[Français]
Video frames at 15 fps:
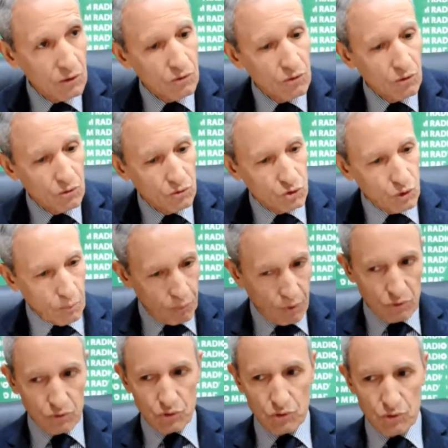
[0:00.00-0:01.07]
je
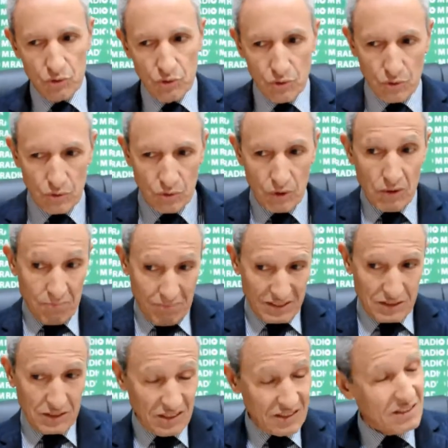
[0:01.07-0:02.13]
pense que,
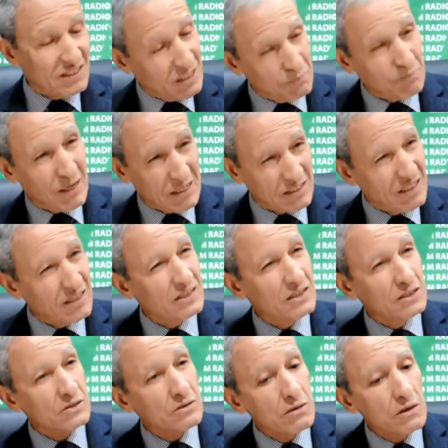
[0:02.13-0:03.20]
parce que ce qui se passe,
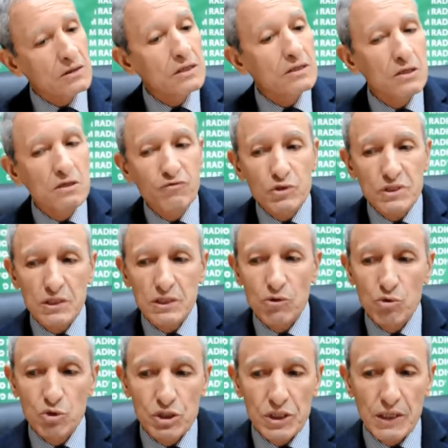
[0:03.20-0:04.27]
qui, sont, il faut
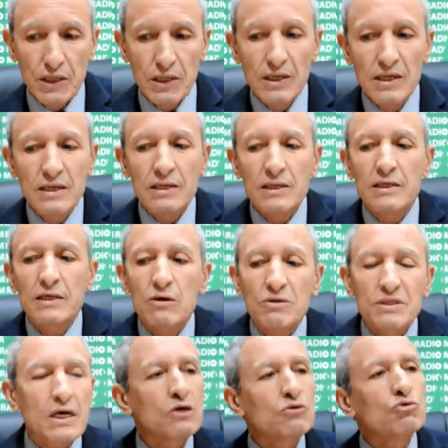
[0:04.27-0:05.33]
s'interroger, qui est en
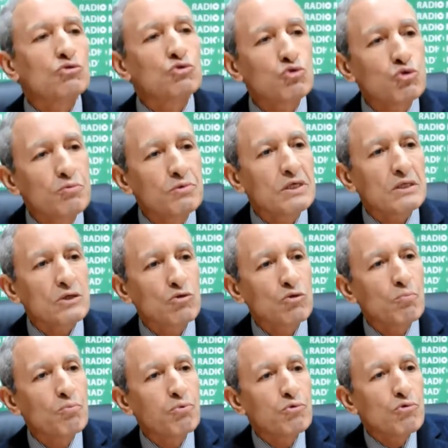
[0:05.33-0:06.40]
train de subir
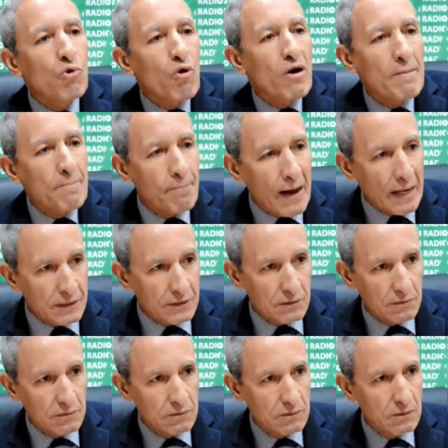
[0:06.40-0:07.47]
le plus gros
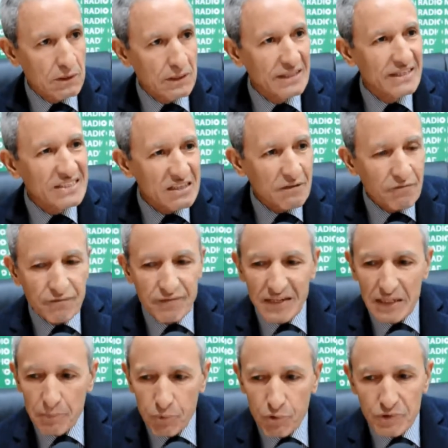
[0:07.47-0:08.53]
impact, les effets
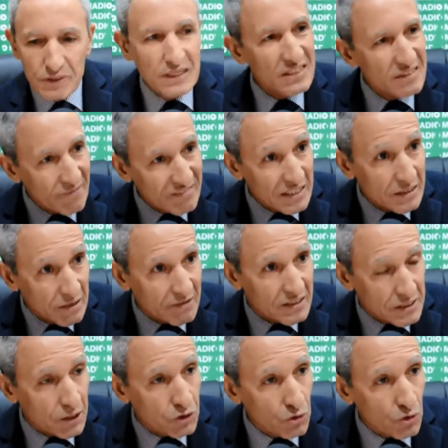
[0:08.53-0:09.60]
les plus
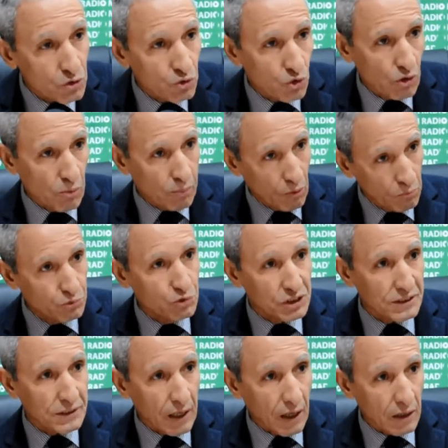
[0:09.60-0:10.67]
dévastateurs sur le plan
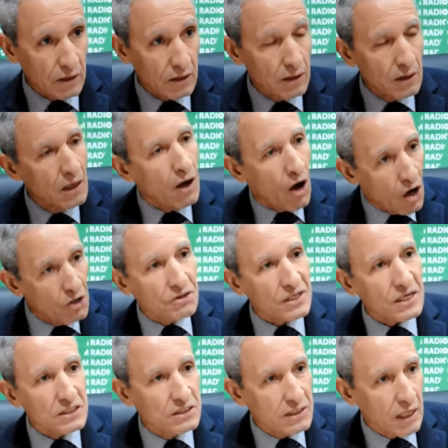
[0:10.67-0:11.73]
budgétaire. En
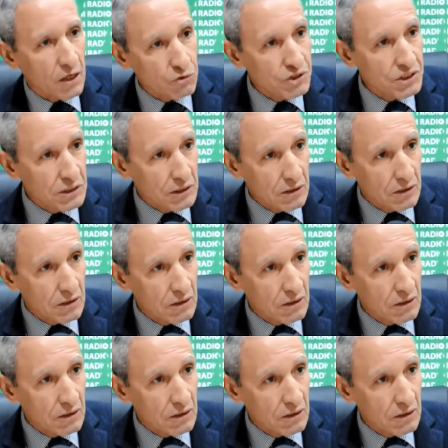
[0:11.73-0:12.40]
tête, c'est la Russie.